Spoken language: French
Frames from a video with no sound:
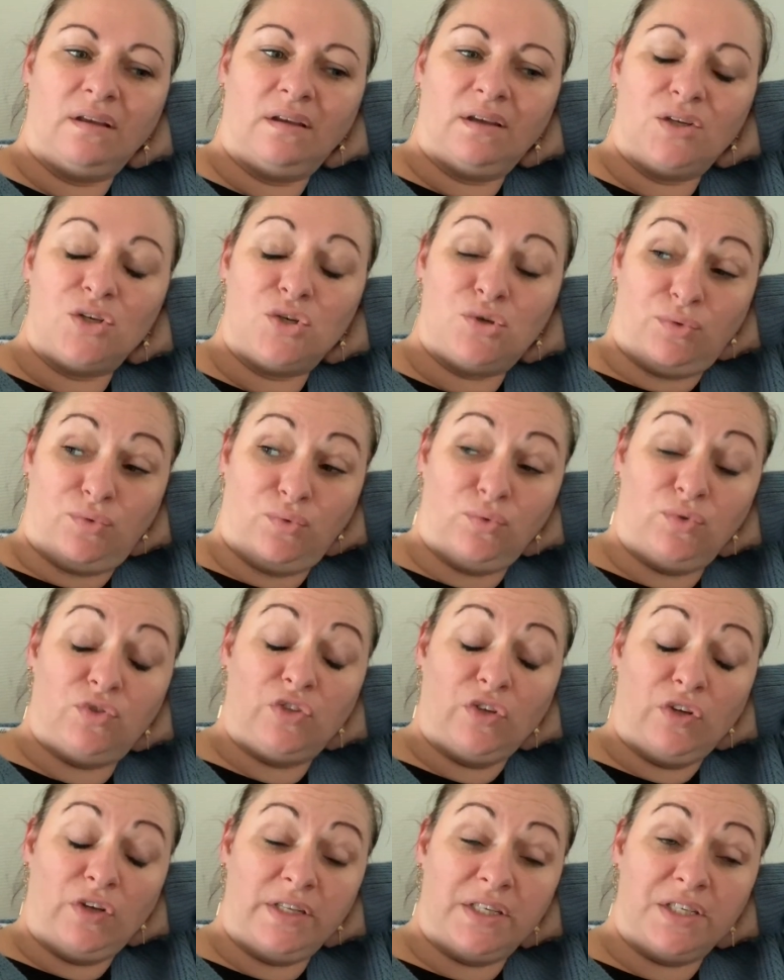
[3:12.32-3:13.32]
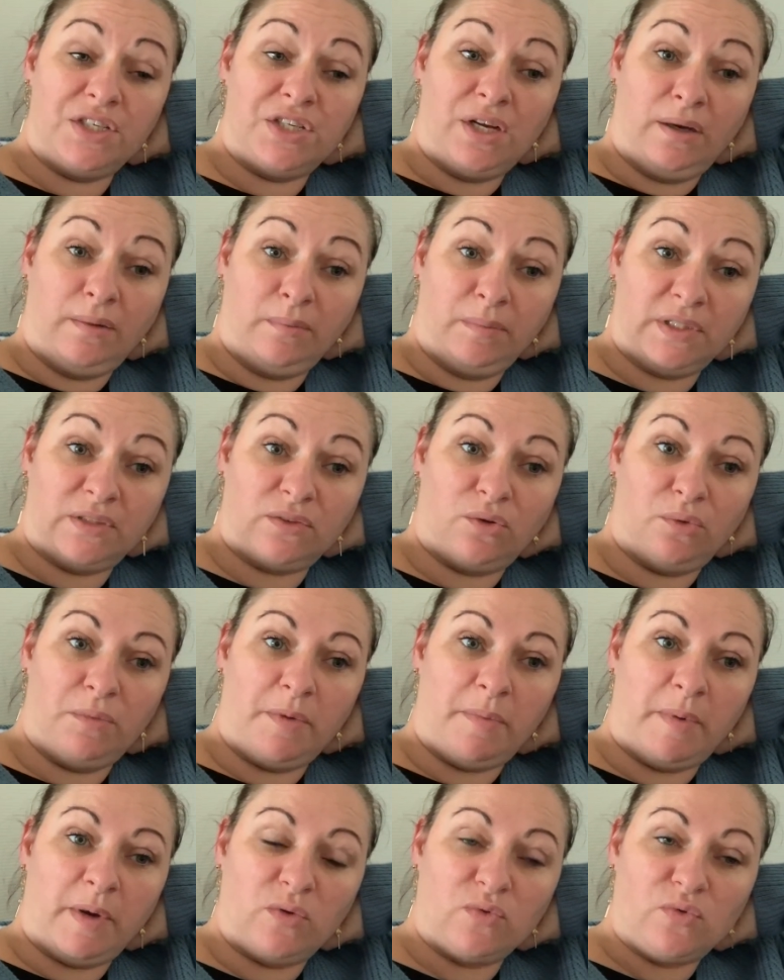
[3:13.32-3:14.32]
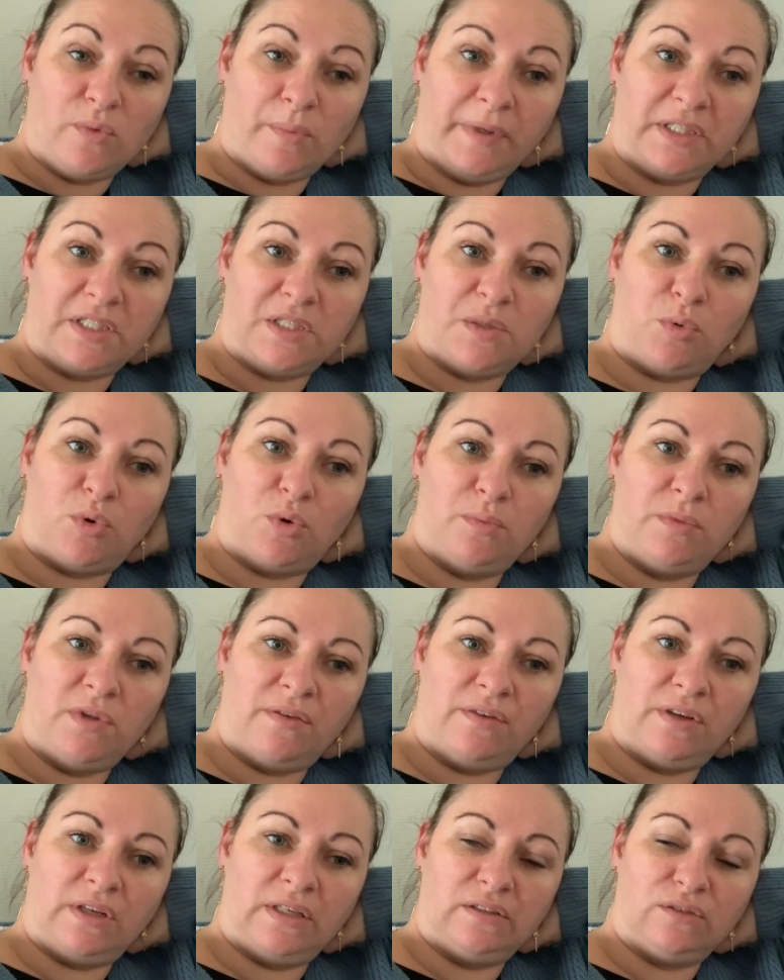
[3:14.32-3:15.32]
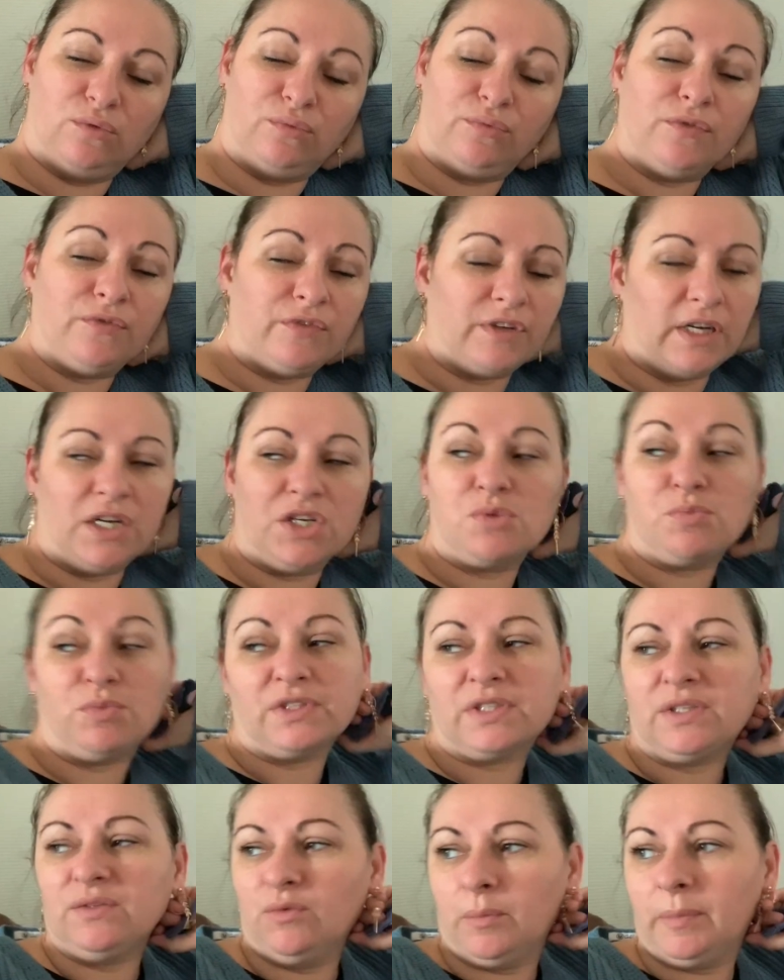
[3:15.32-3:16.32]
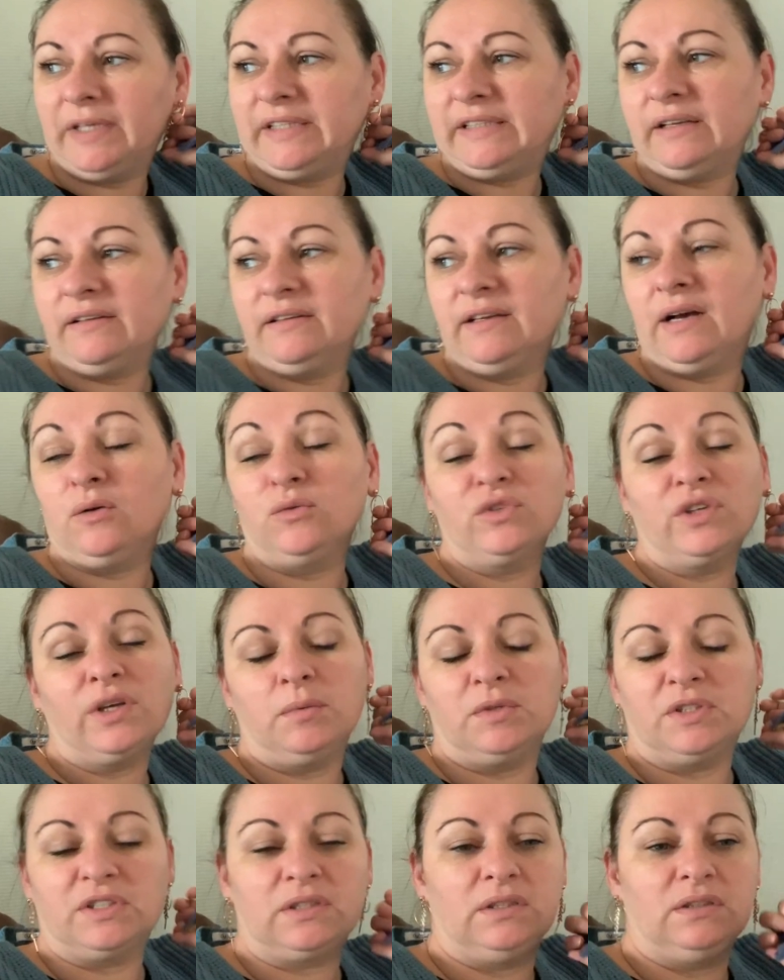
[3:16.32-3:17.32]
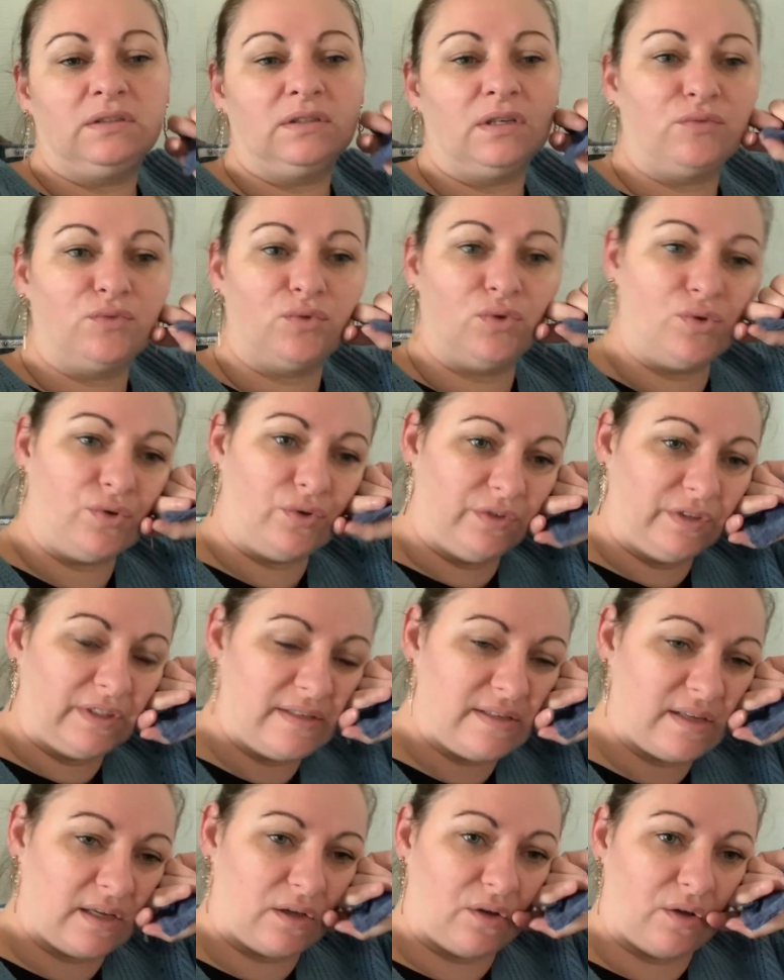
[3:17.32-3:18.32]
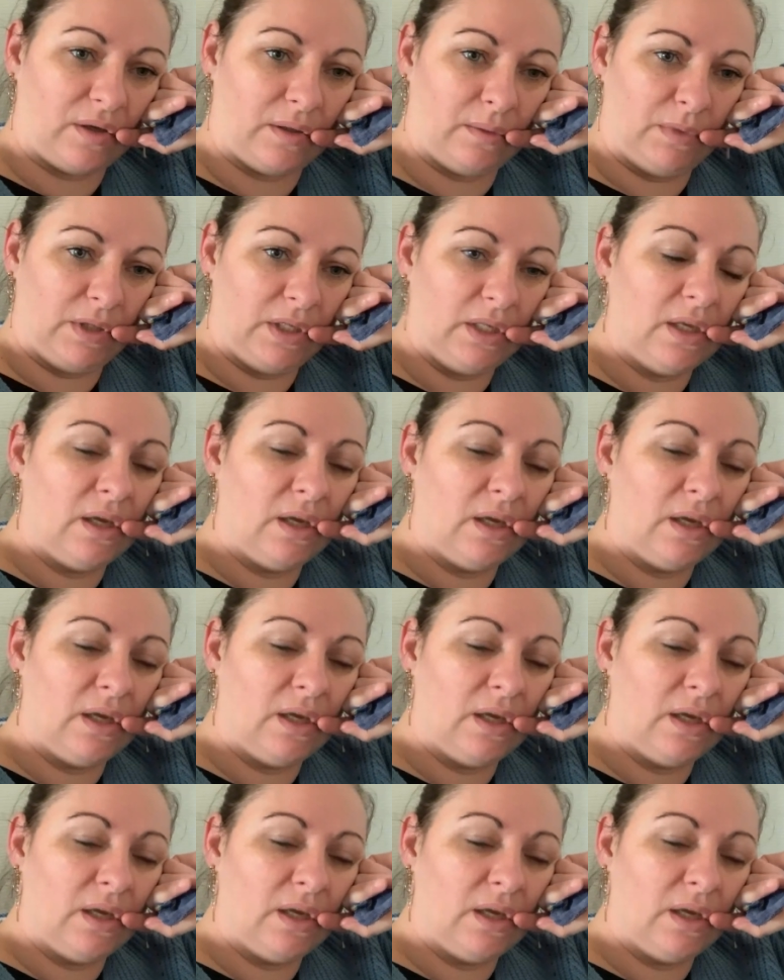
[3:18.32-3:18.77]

Je suis toute seule déjà parce que mes parents sont partis promener avec les enfants. Enfin là je pense qu'ils vont pas tarder à rentrer puisqu'ils savent que je rentre à 5h30.